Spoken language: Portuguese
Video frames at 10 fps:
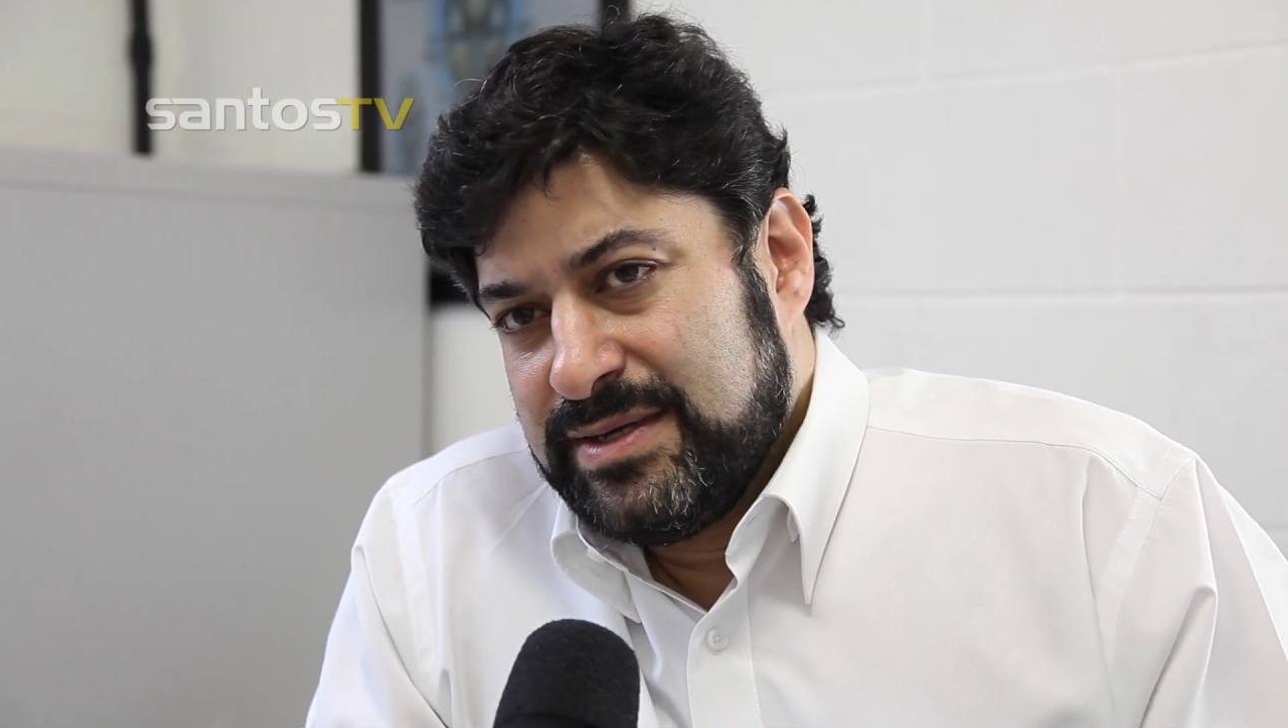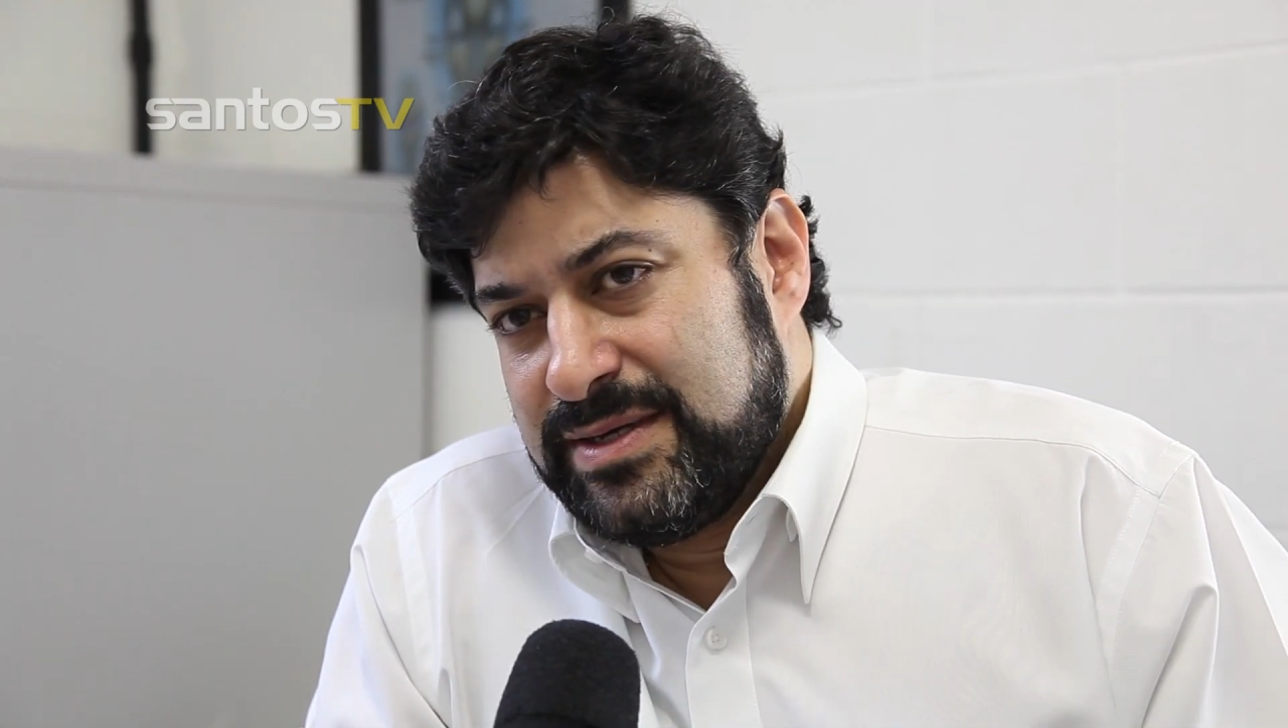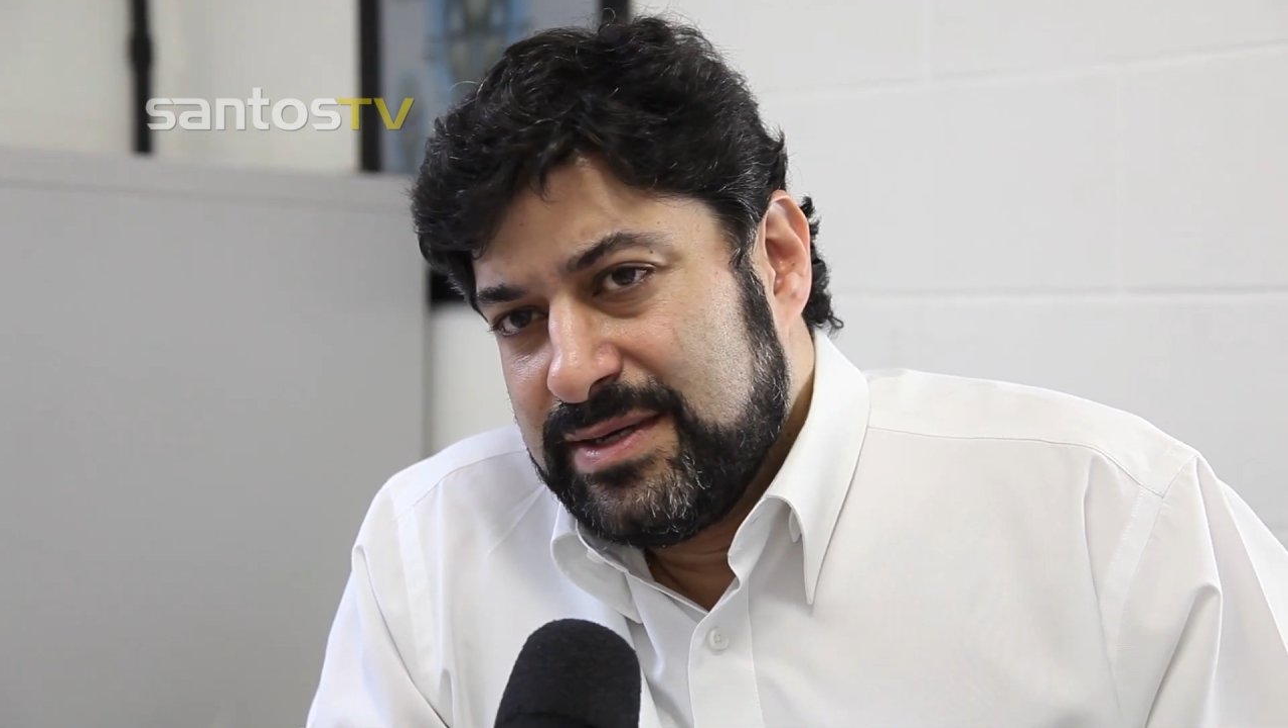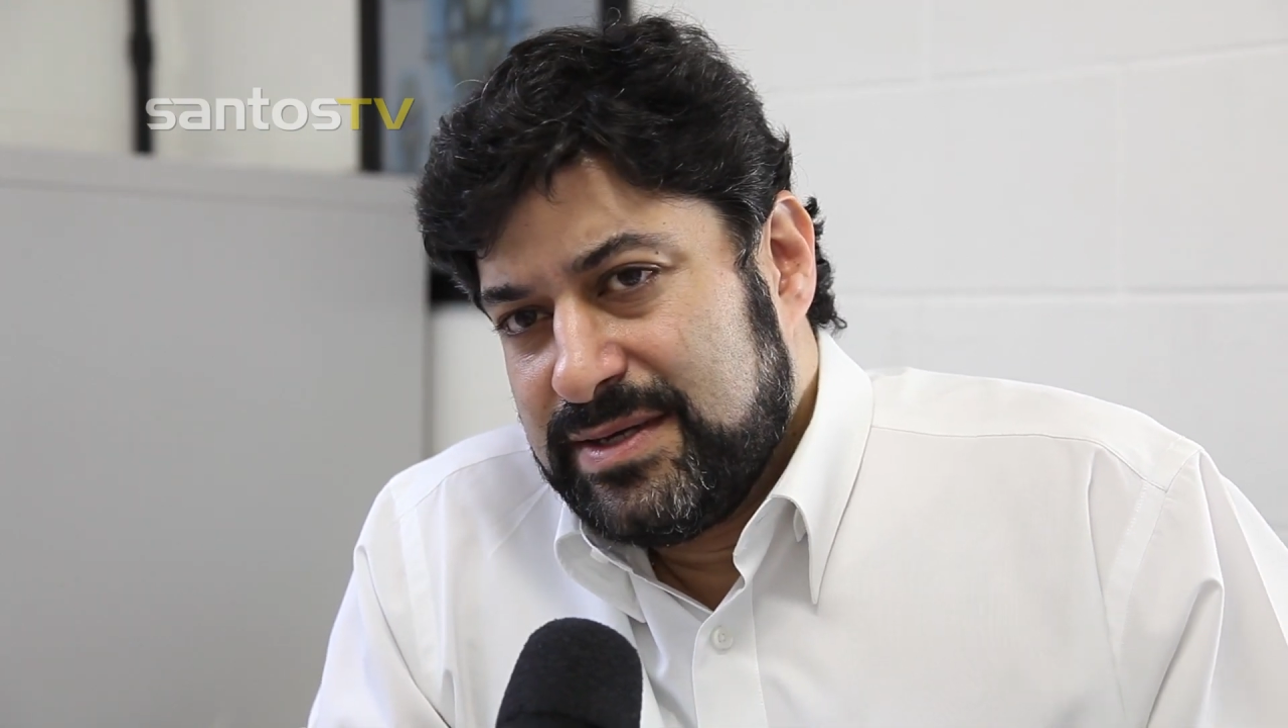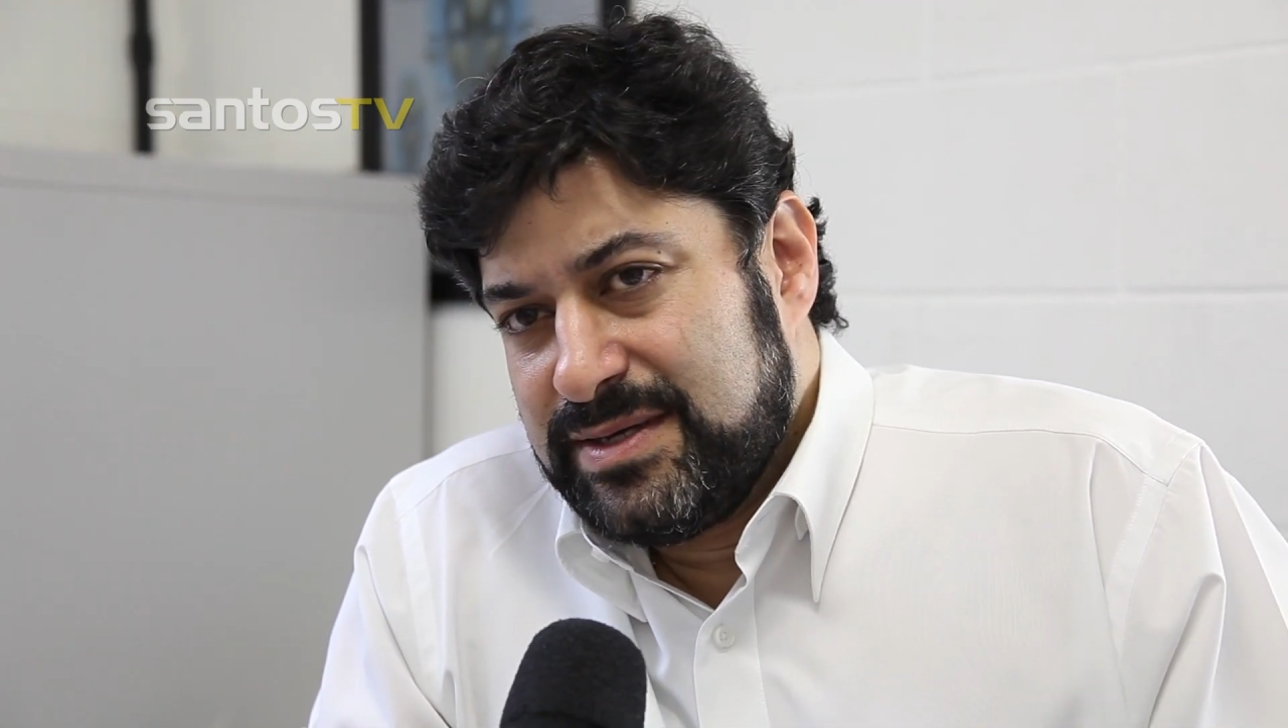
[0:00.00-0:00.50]

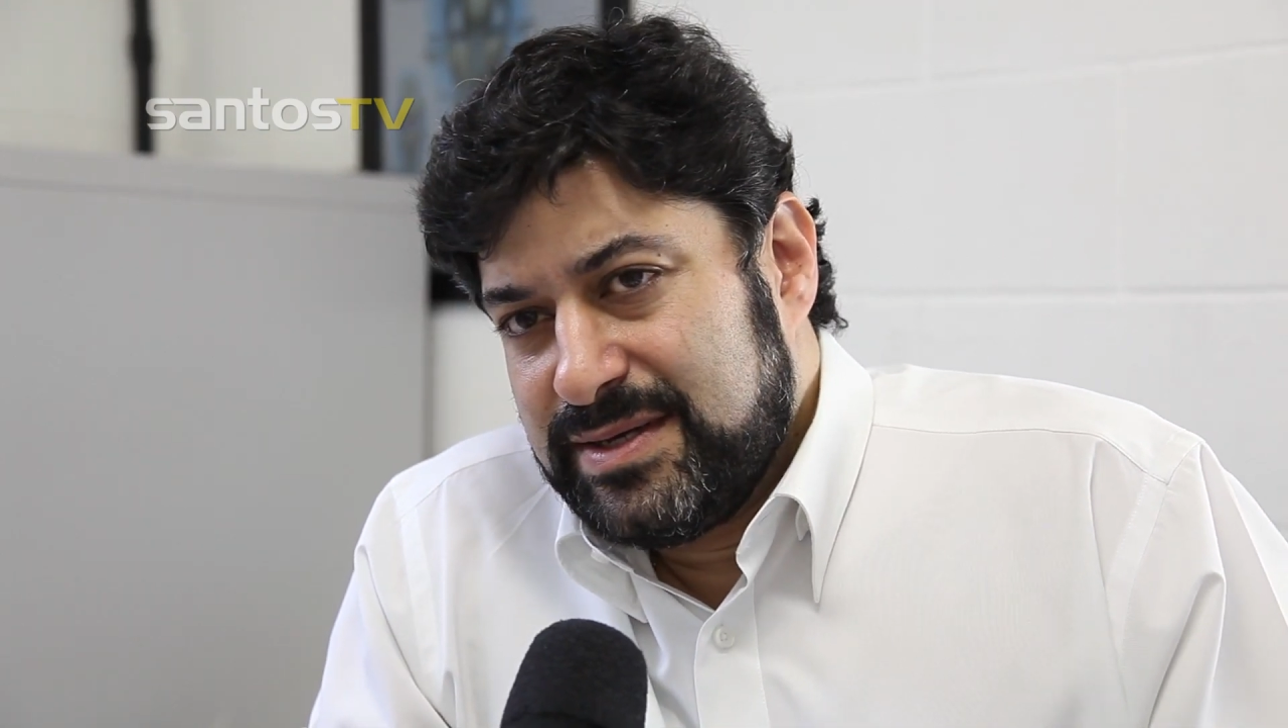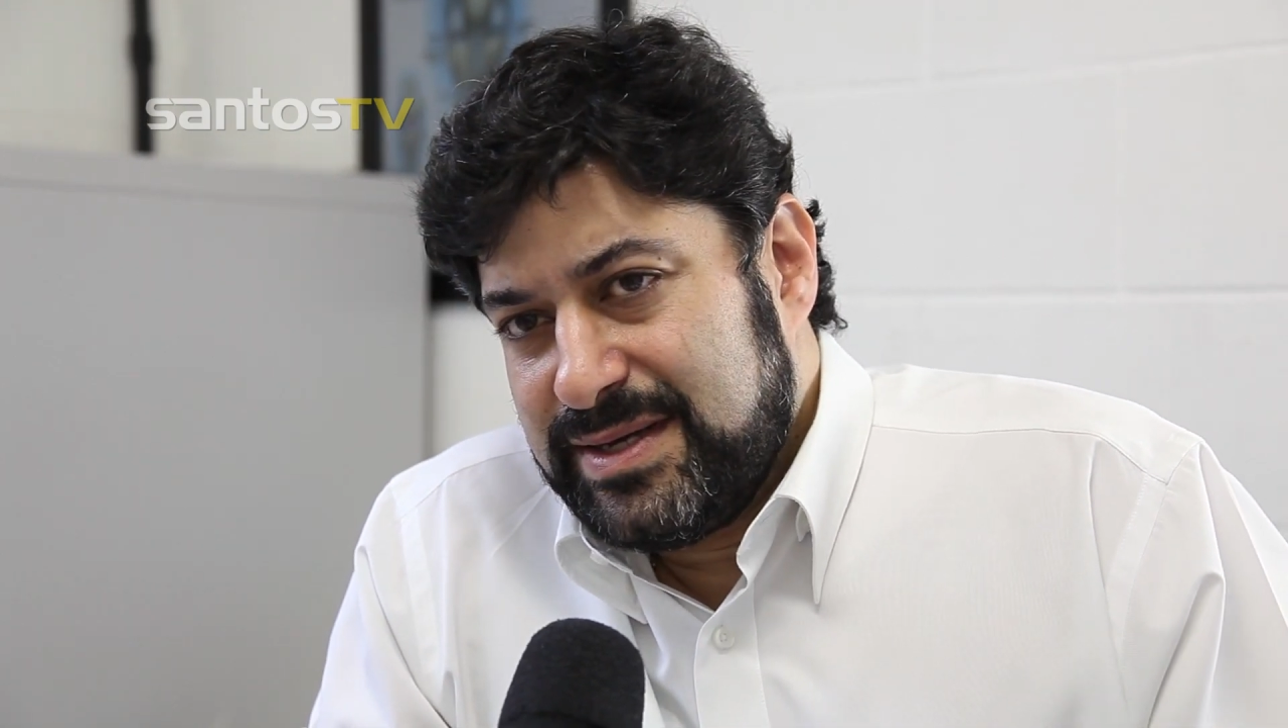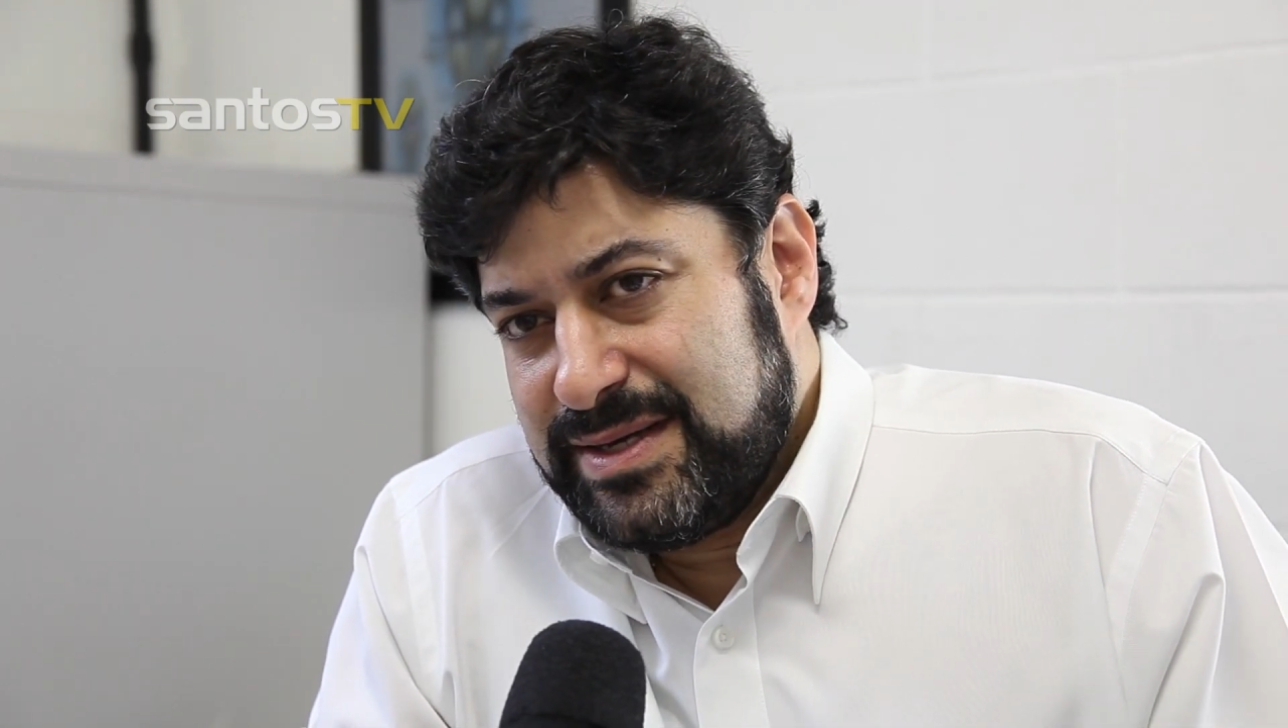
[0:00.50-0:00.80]
Uh,